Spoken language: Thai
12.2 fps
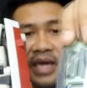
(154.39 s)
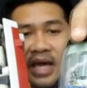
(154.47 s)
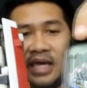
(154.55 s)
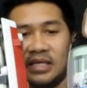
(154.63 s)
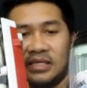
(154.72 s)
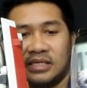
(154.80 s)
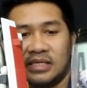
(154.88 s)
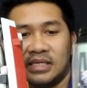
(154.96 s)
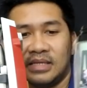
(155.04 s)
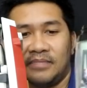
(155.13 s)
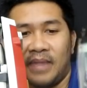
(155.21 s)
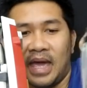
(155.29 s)
มีอาเอ็ก
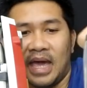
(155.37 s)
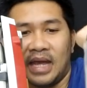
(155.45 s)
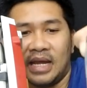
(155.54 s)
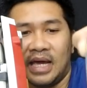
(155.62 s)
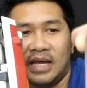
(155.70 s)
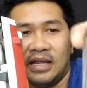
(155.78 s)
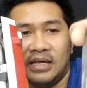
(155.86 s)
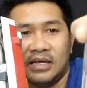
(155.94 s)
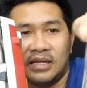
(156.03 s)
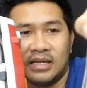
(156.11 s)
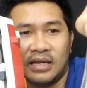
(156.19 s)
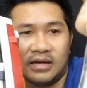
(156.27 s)
เจ็ดสิบแปดนะ
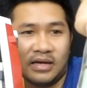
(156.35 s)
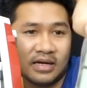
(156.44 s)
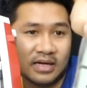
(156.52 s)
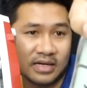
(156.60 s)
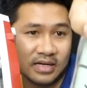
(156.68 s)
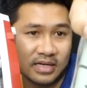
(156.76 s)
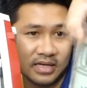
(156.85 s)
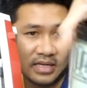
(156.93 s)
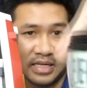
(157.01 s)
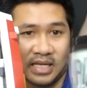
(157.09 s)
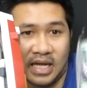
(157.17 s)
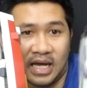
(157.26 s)
แล้วก็
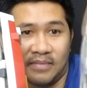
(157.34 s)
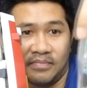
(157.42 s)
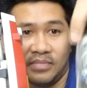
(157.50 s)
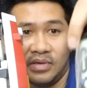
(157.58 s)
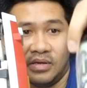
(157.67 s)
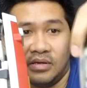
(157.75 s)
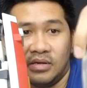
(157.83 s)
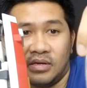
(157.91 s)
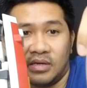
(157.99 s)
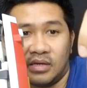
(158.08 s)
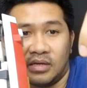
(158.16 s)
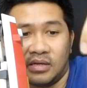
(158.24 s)
นี่นะครับ
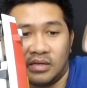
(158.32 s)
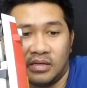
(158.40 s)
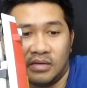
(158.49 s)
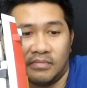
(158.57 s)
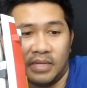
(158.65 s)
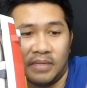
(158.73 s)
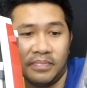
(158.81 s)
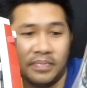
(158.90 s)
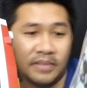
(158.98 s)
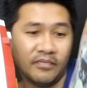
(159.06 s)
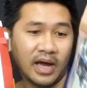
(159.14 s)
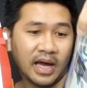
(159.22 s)
มัน
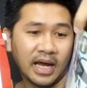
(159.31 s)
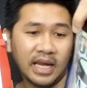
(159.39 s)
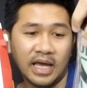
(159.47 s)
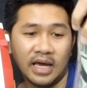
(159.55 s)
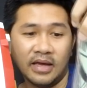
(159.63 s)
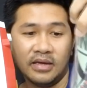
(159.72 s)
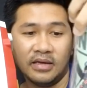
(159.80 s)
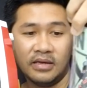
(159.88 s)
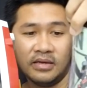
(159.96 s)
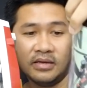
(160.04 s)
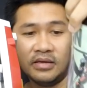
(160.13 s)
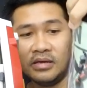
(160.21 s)
พิมพ์ว่าไงเนี่ย
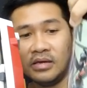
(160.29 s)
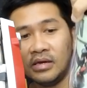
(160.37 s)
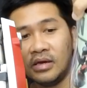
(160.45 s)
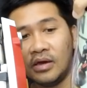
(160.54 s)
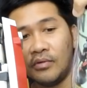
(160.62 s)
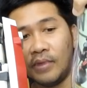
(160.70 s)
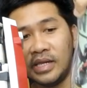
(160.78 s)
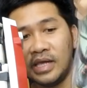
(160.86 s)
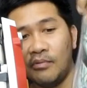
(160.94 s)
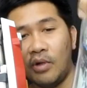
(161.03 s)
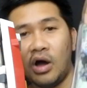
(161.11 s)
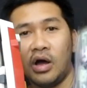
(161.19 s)
วัน
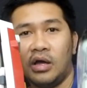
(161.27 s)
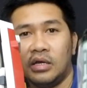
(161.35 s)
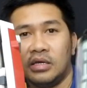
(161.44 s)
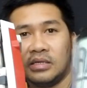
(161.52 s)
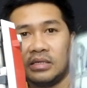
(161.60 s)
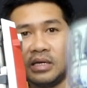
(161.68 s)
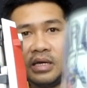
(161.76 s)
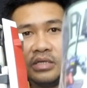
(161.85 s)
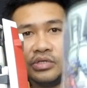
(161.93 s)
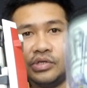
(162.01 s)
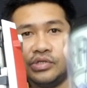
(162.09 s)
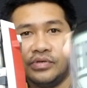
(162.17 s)
เดียววอ
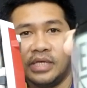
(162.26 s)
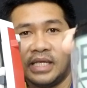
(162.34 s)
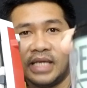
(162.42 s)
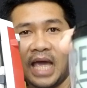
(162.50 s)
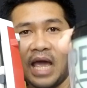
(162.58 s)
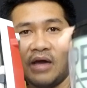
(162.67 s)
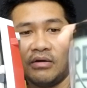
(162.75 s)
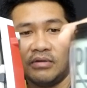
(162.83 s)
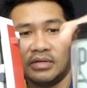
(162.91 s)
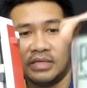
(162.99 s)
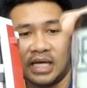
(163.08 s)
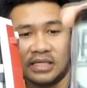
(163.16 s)
ศูนย์ศูนย์เจ็ดเก้า
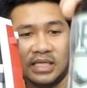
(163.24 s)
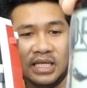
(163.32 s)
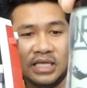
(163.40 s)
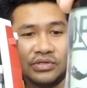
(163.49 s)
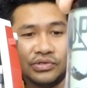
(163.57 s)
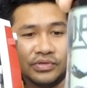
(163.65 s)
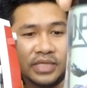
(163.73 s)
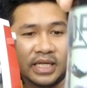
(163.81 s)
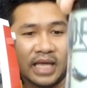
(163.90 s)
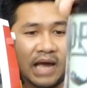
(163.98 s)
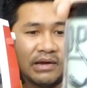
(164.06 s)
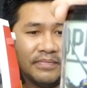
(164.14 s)
จากซีรีส์ศูนย์ศูนย์
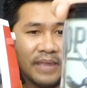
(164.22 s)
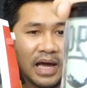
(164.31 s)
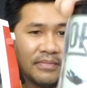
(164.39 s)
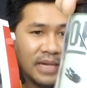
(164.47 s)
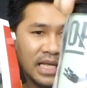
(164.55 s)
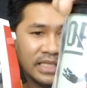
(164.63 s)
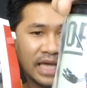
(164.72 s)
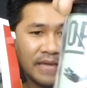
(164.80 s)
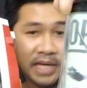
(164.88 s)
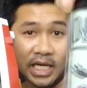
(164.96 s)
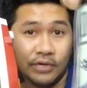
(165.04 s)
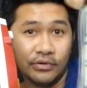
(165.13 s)
เจ็ดเก้าหรือเปล่า ไม่แน่ใจ
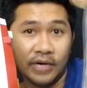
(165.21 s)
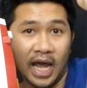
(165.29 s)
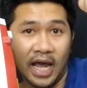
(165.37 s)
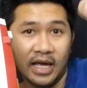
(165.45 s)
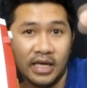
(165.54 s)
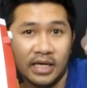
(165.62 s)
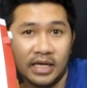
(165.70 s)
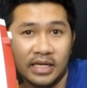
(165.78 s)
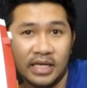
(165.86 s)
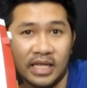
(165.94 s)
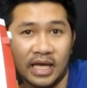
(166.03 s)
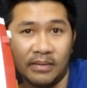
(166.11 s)
ไม่เคยดูนะ
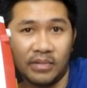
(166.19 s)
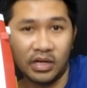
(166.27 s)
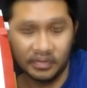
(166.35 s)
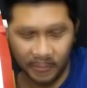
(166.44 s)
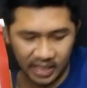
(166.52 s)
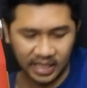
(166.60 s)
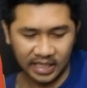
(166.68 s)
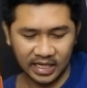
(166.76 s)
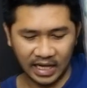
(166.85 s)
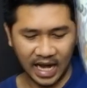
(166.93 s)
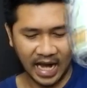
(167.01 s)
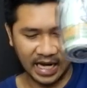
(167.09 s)
นี่นะครับก็เป็นอีกห
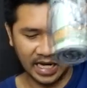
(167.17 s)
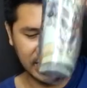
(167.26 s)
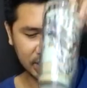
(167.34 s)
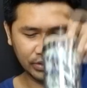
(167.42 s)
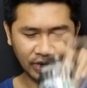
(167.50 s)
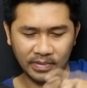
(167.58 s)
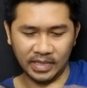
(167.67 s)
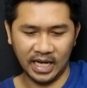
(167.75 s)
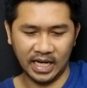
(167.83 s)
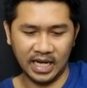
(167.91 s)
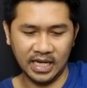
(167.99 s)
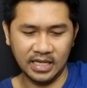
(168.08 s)
นึ่งลายนะที่สวยเหมือน
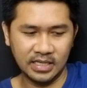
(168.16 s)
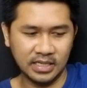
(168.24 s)
กันนะ